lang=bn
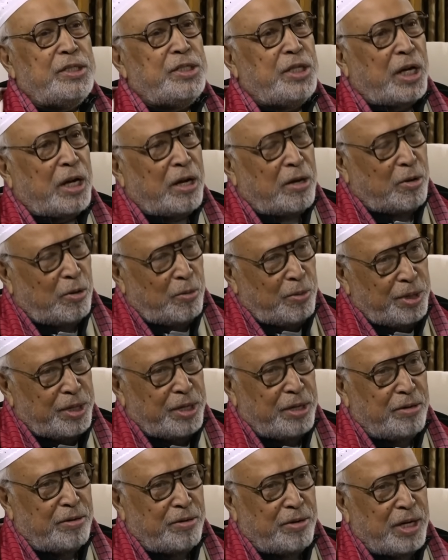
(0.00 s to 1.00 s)
যারা
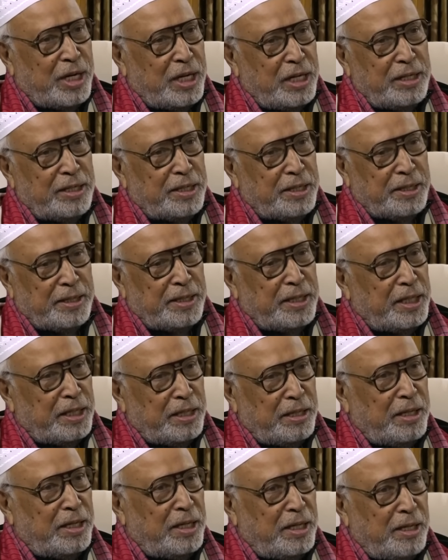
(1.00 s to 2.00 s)
কমিটি করে
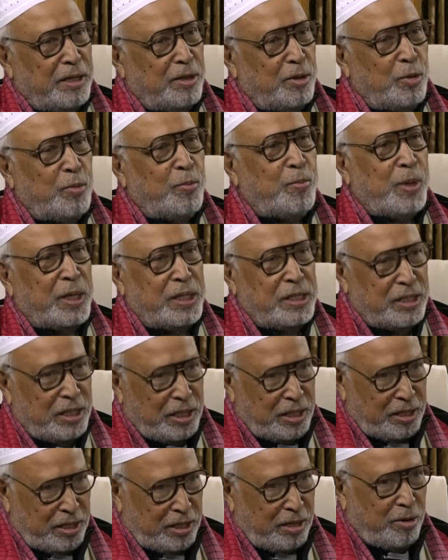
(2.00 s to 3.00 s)
রূপবান
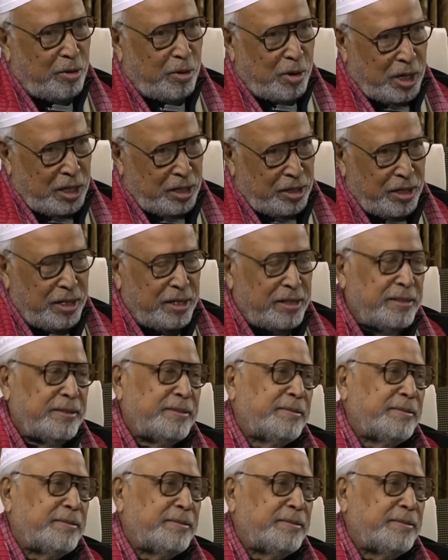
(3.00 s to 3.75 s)
যাত্রা করাতেন